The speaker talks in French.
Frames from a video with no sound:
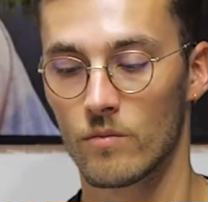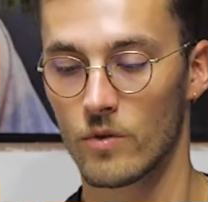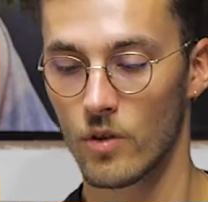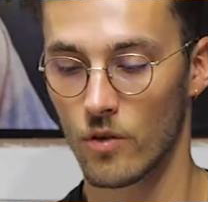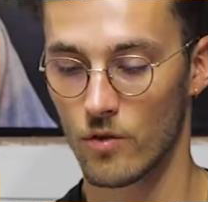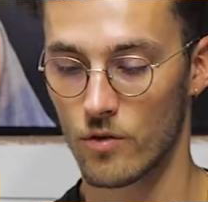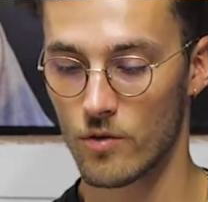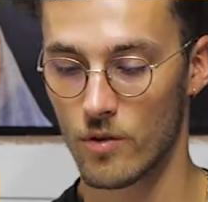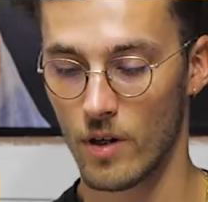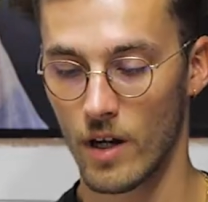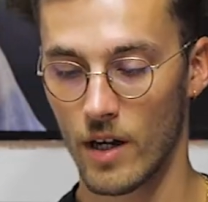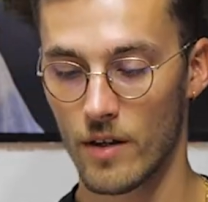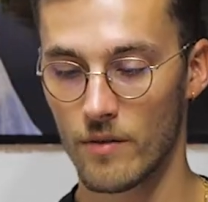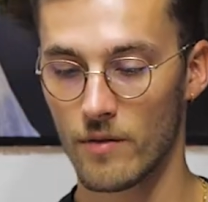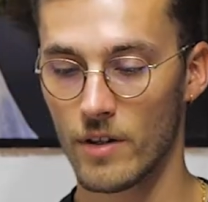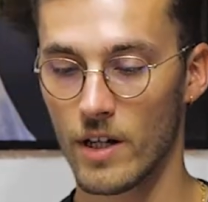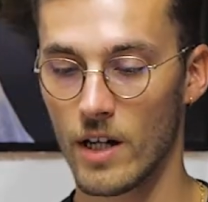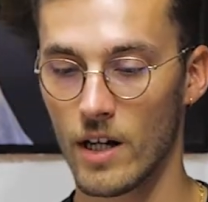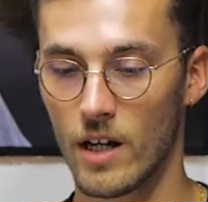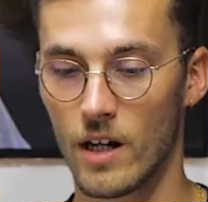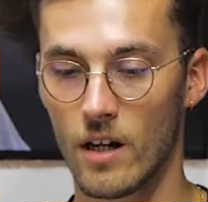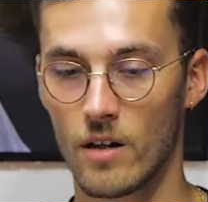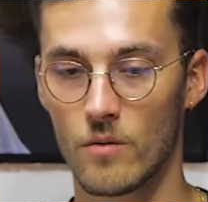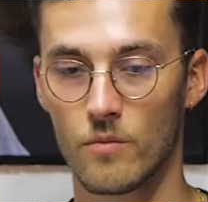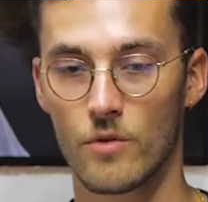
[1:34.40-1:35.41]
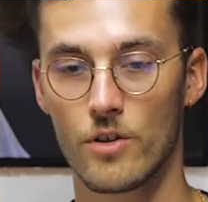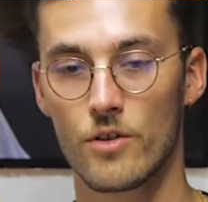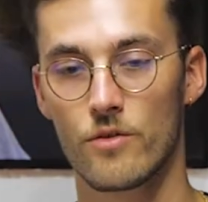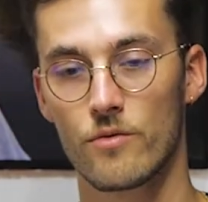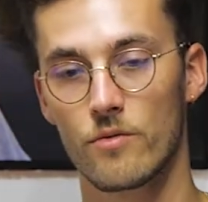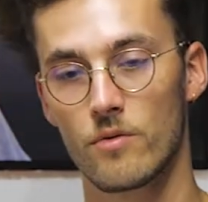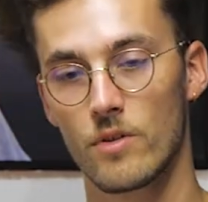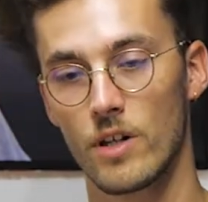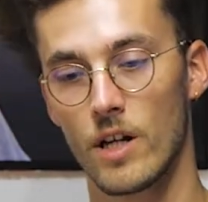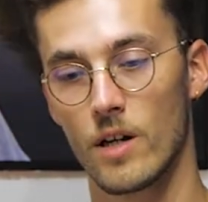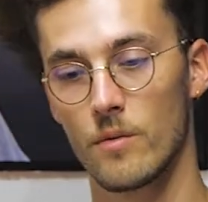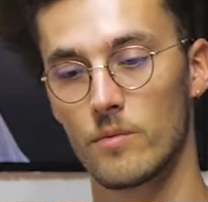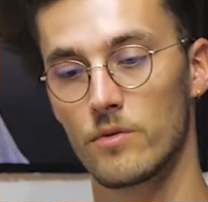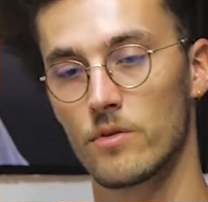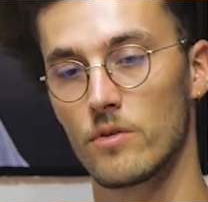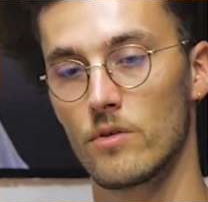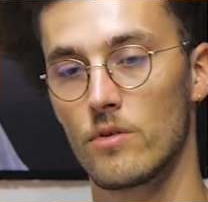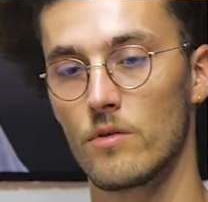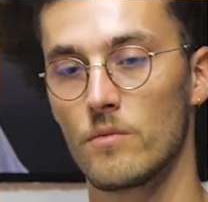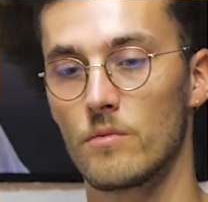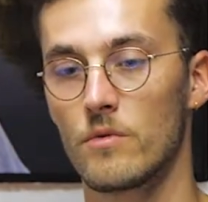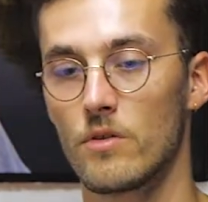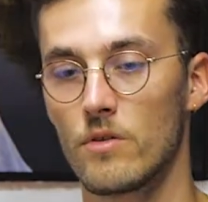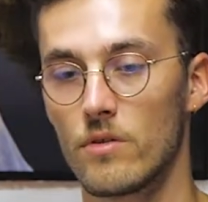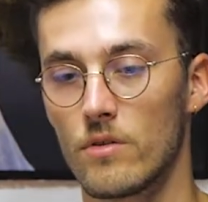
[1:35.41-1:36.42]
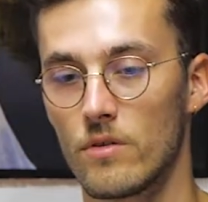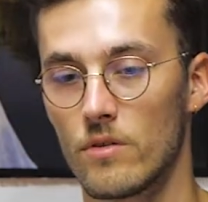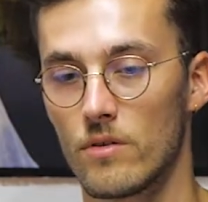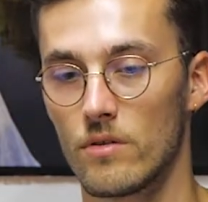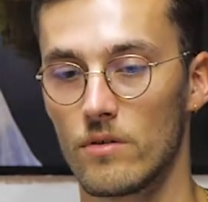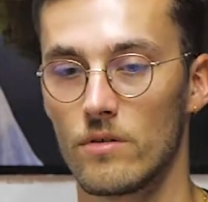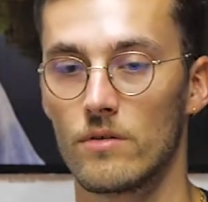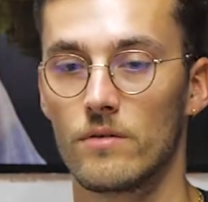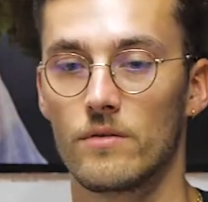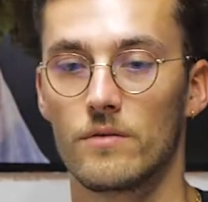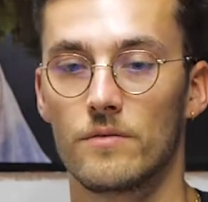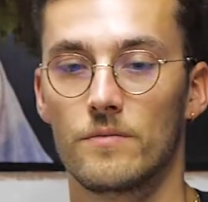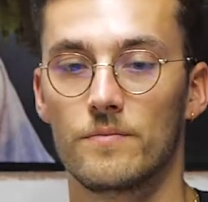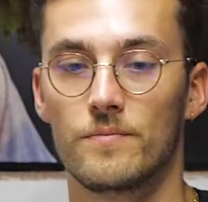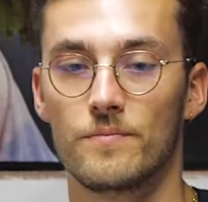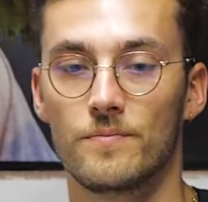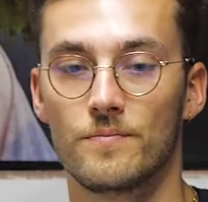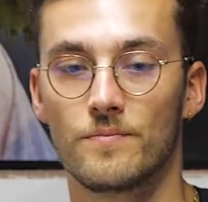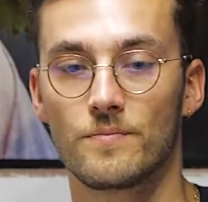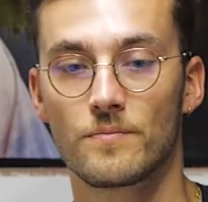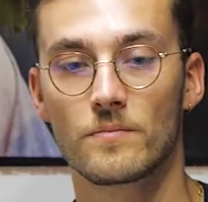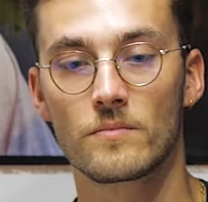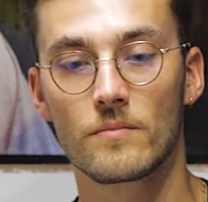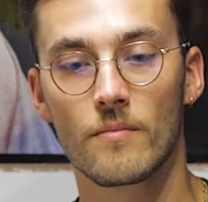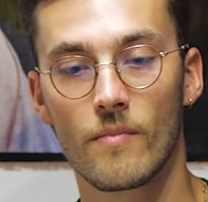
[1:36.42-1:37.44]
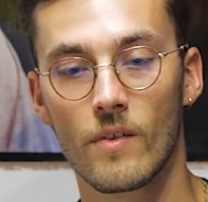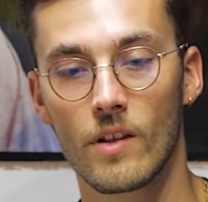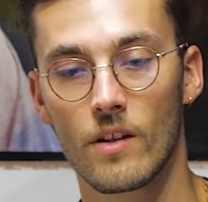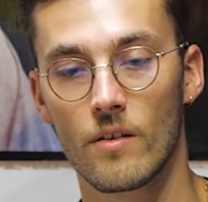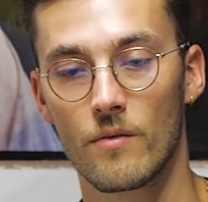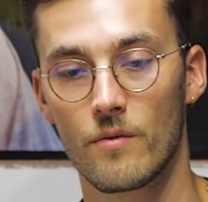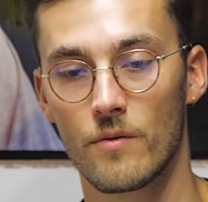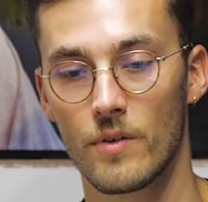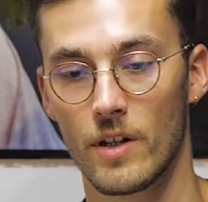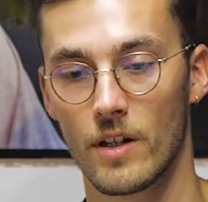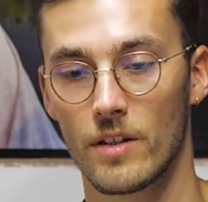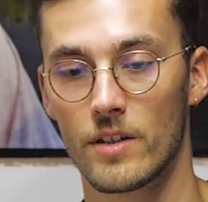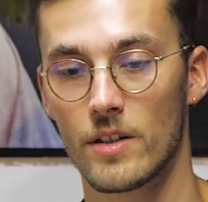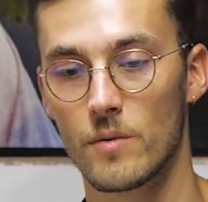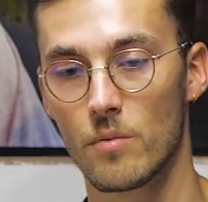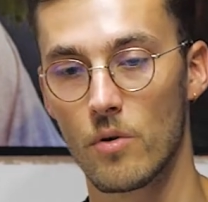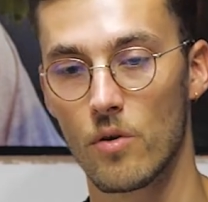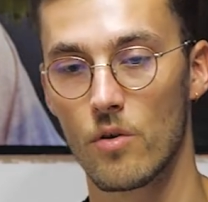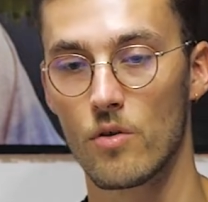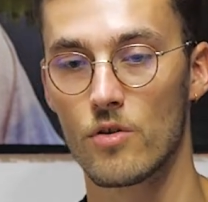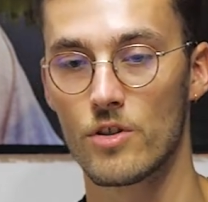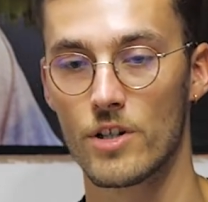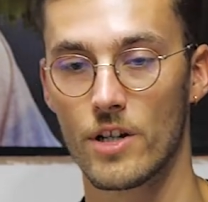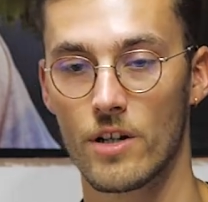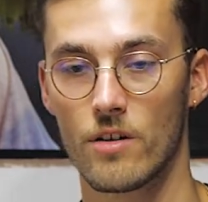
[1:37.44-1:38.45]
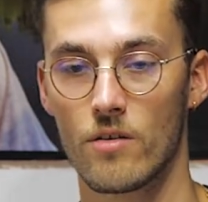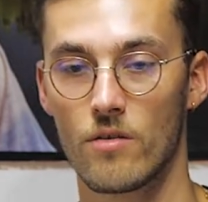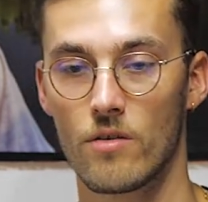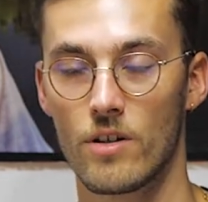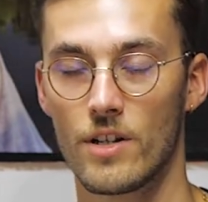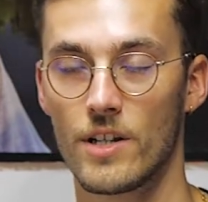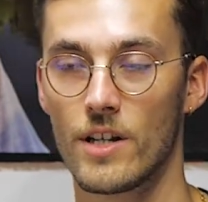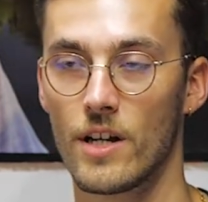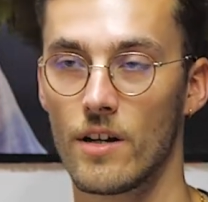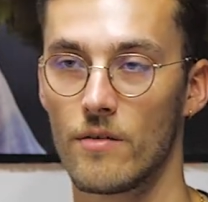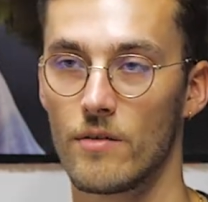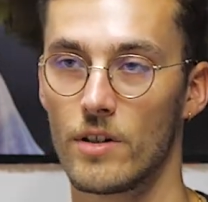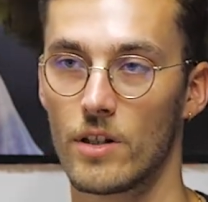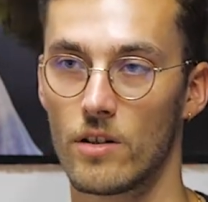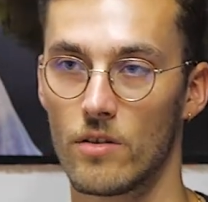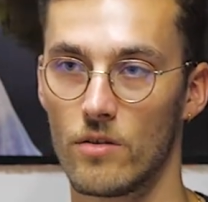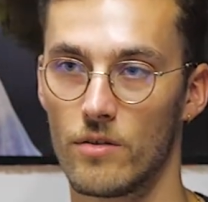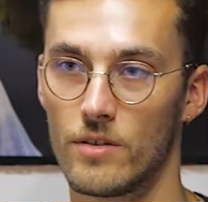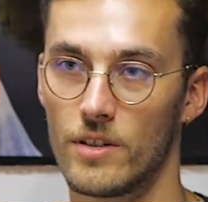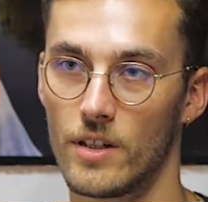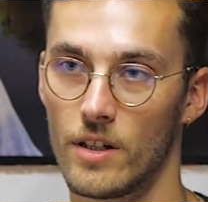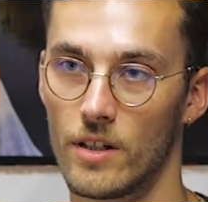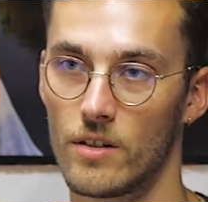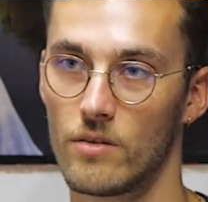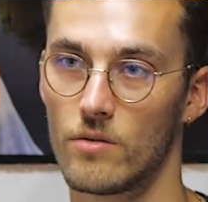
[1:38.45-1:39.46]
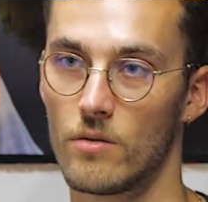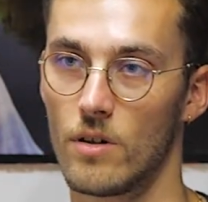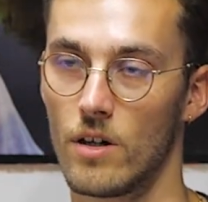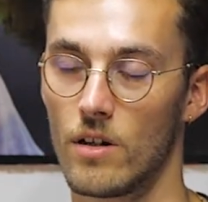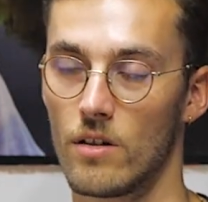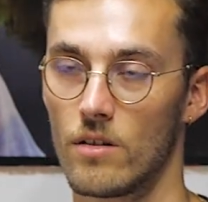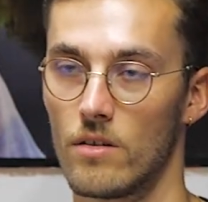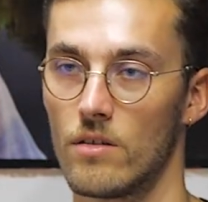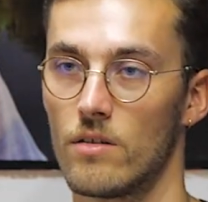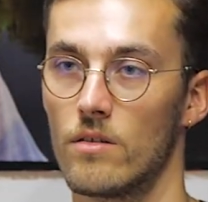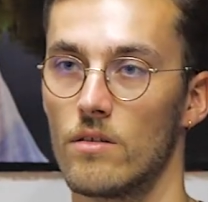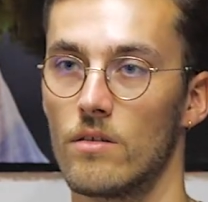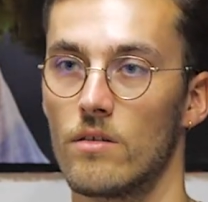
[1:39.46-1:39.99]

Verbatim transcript: Quand je suis arrivé à Arles, moi je voulais absolument faire des projets en lien avec le territoire,